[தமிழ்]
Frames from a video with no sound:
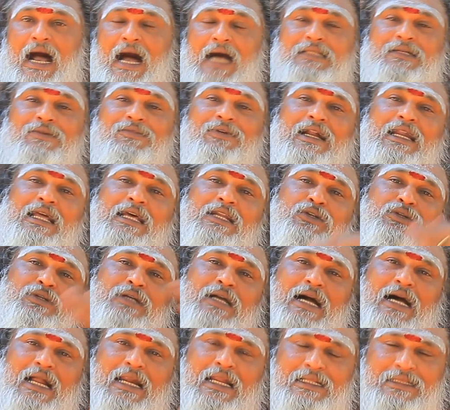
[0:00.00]
அது வளரும்
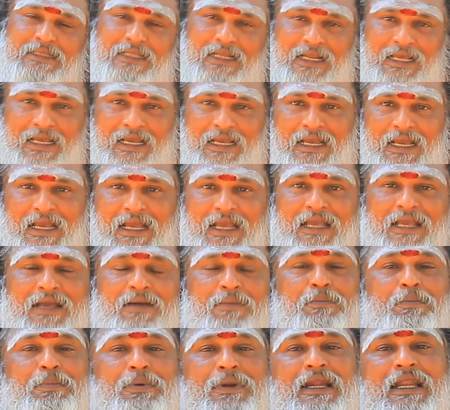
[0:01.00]
காலத்தில்
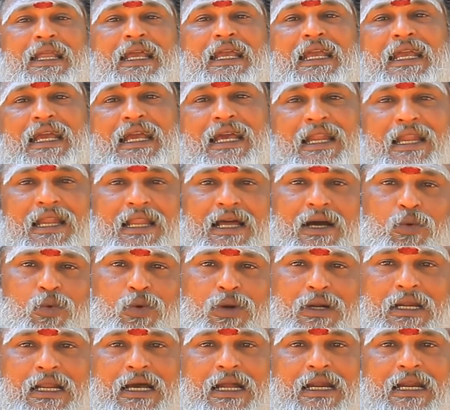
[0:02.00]
பிள்ளைங்க எல்லாம்
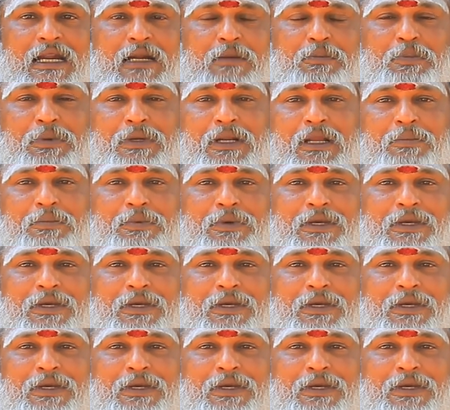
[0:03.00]
ஒன்றா நட்புல